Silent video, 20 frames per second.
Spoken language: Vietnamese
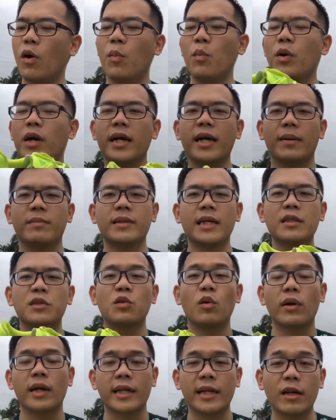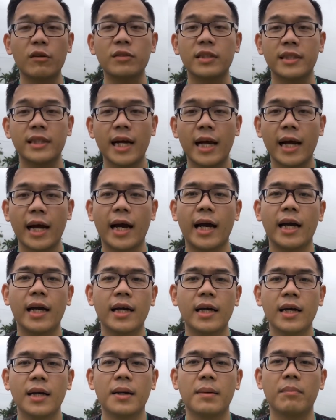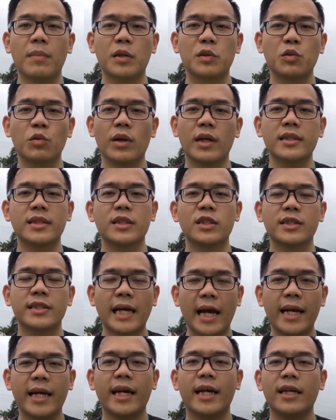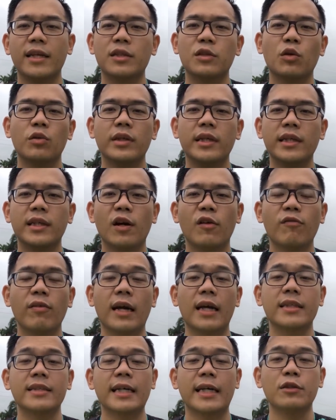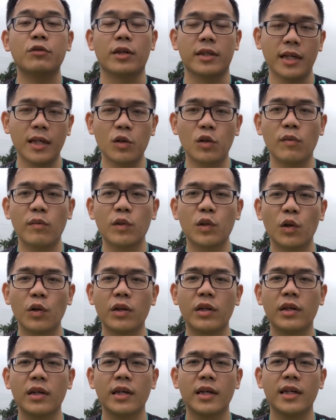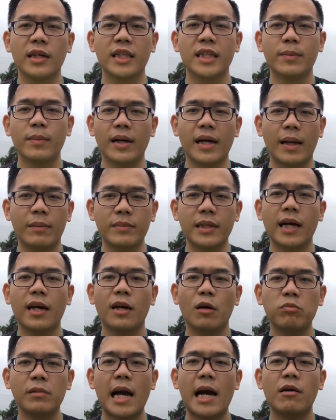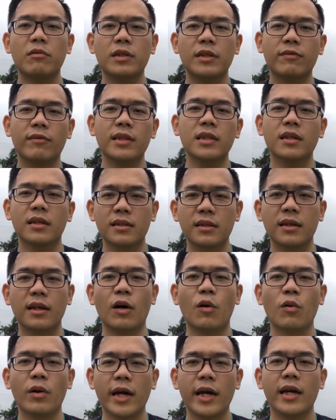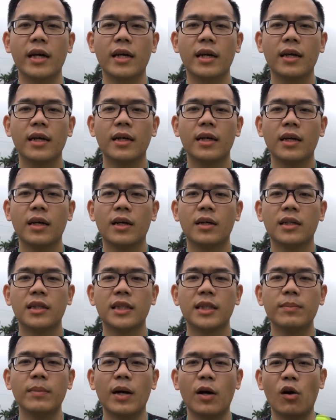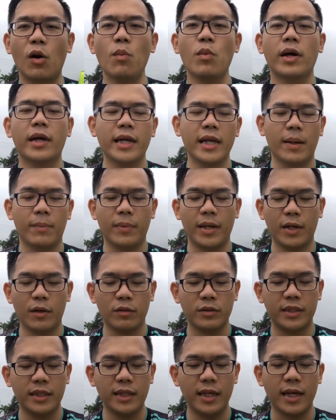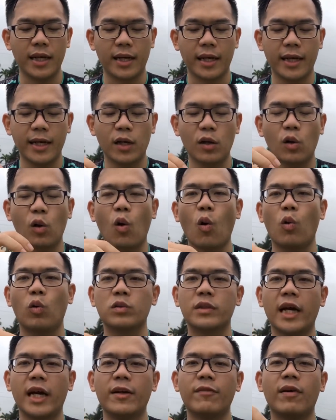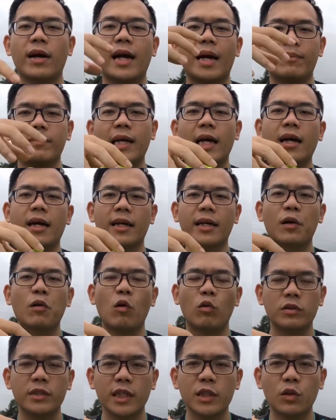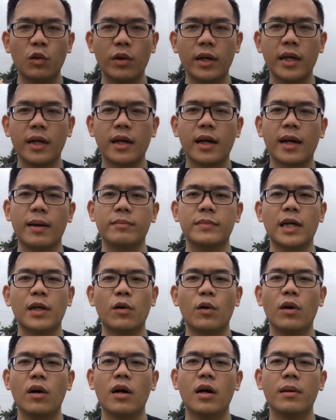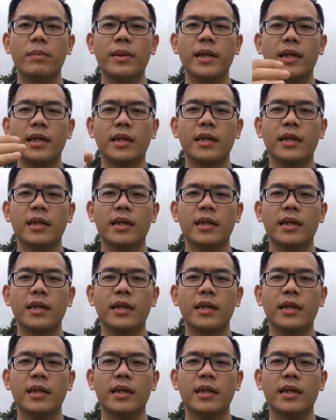một cái cảm giác xô lệch nào xảy ra cả. Mặc dù là size này là tôi đi không phải là size chuẩn nhất đối với tôi, nhưng mà cảm giác lockdown thì vẫn thực sự là ok. Nhưng mà có một cái điểm này, đó chính là cái cổ giày và cảm giác là cái cổ chân tôi ấy, cảm giác nó hơi bị,